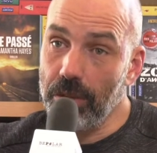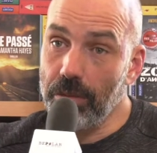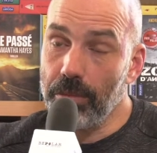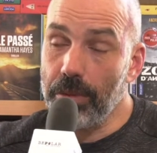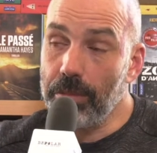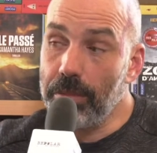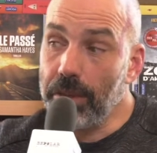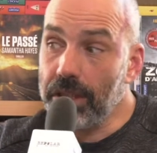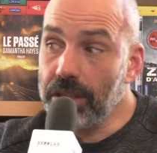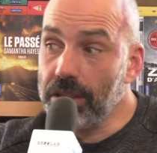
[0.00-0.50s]
mais
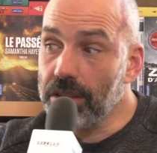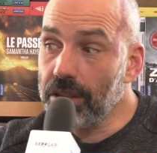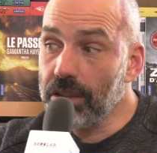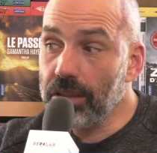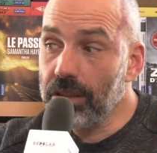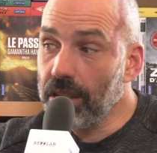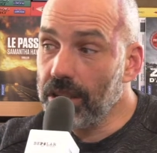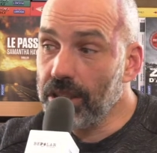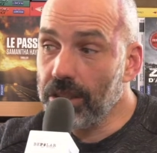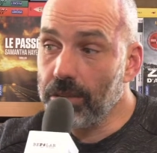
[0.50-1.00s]
personne
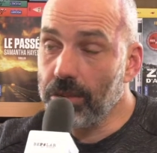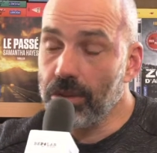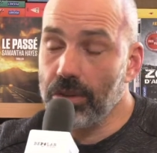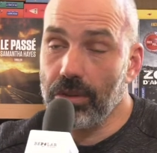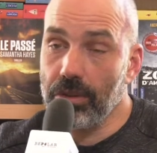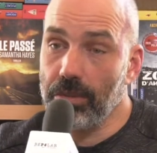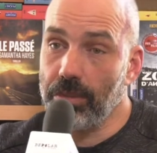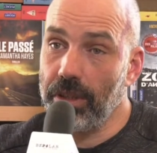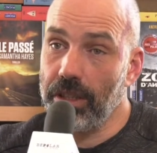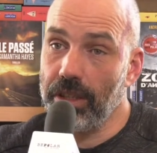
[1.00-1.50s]
n'a jamais
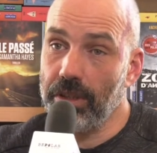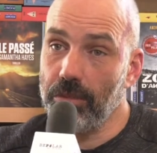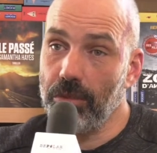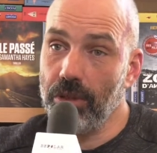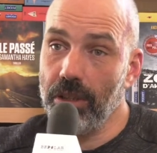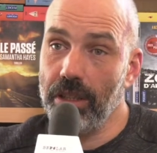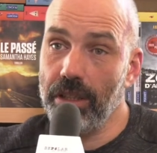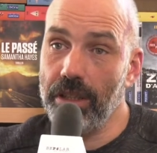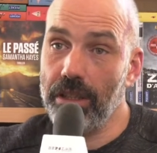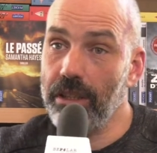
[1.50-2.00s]
entendu parler de
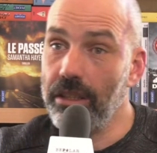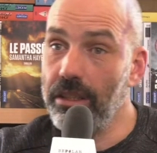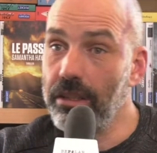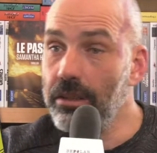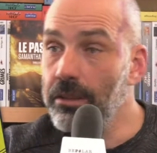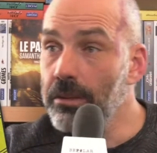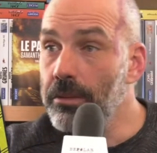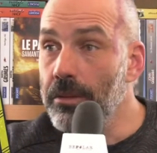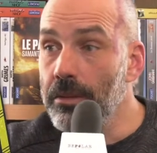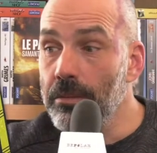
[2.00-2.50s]
moi et
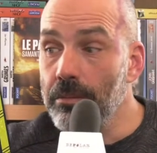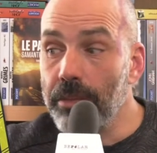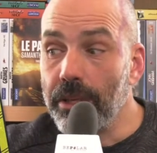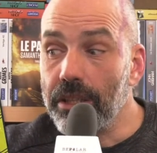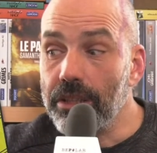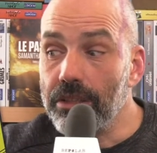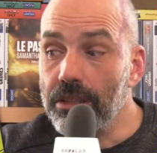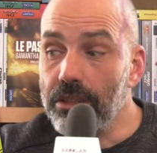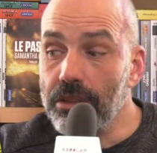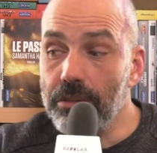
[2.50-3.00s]

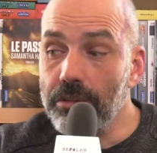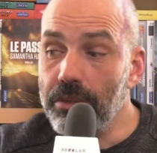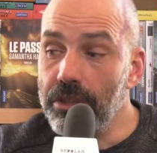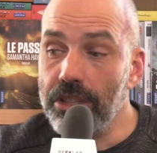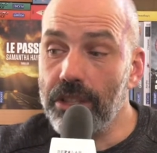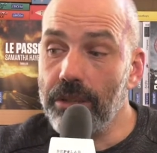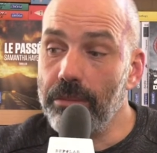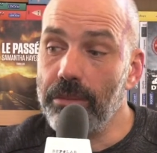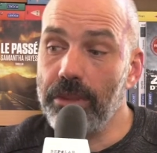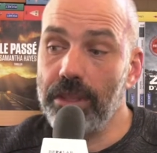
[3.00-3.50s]
personne ne m'a
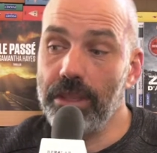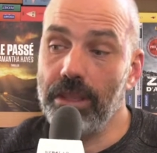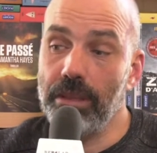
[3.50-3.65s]
jamais